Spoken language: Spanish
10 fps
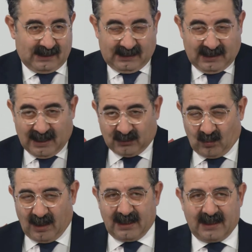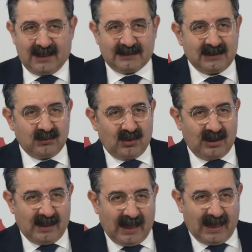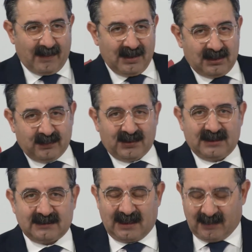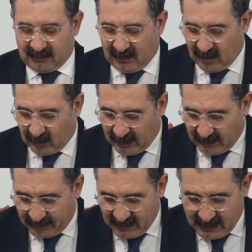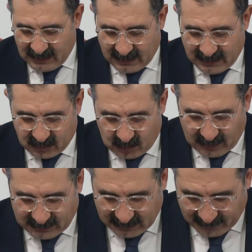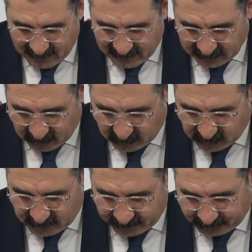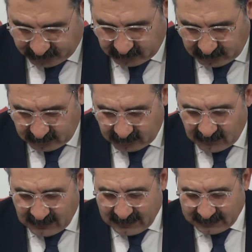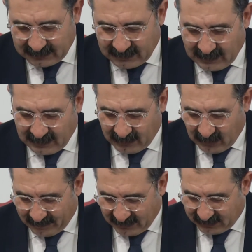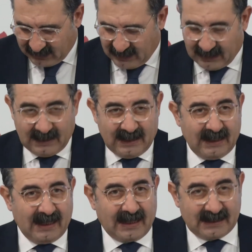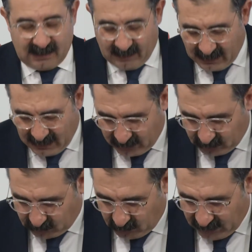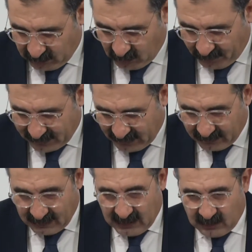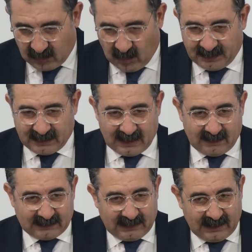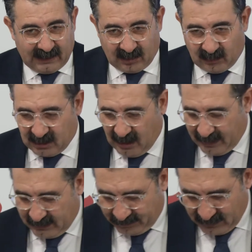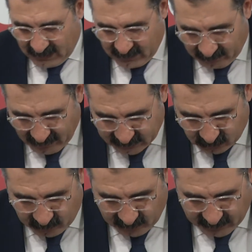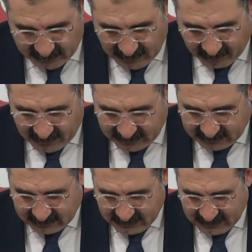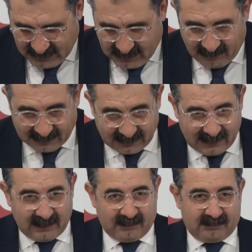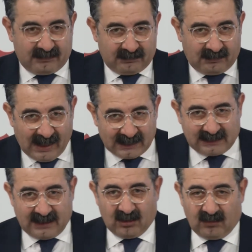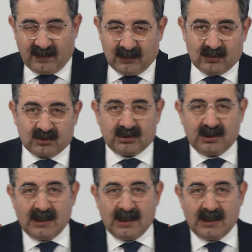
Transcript: en el actual, en el antiguo y a la vez poder estar llevando la obra en esos 40.000 metros que tiene al lado la parcela en la que se va a construir el nuevo hospital. Un nuevo hospital que va a tener, como saben, más número de camas, va a tener más quirófanos,